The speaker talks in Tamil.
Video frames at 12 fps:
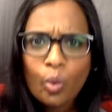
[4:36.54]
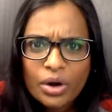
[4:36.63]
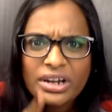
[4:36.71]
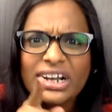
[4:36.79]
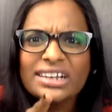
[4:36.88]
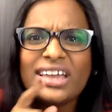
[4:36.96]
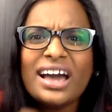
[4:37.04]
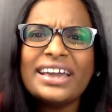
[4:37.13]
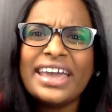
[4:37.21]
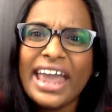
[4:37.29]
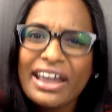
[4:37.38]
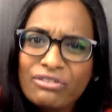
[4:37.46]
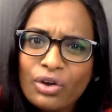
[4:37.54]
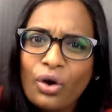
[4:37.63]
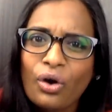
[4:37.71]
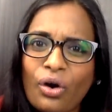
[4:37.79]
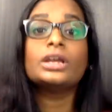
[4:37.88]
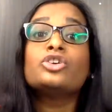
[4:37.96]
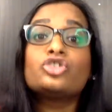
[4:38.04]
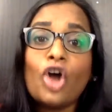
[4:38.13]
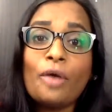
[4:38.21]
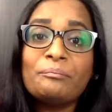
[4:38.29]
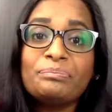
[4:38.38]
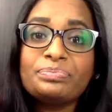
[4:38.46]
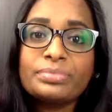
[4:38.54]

உனக்கு தான் கேவலம் ஸ்டாப்